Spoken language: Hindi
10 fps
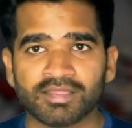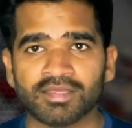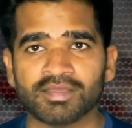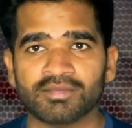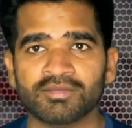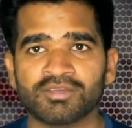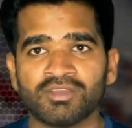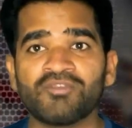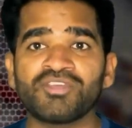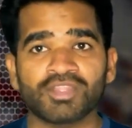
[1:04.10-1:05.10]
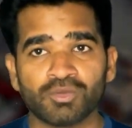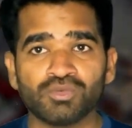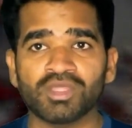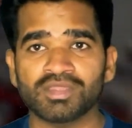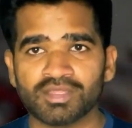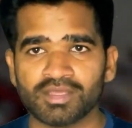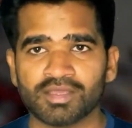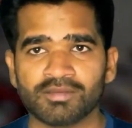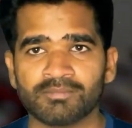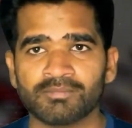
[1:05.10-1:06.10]
करती है या फिर क्यों
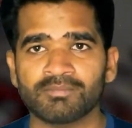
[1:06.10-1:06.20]
देती है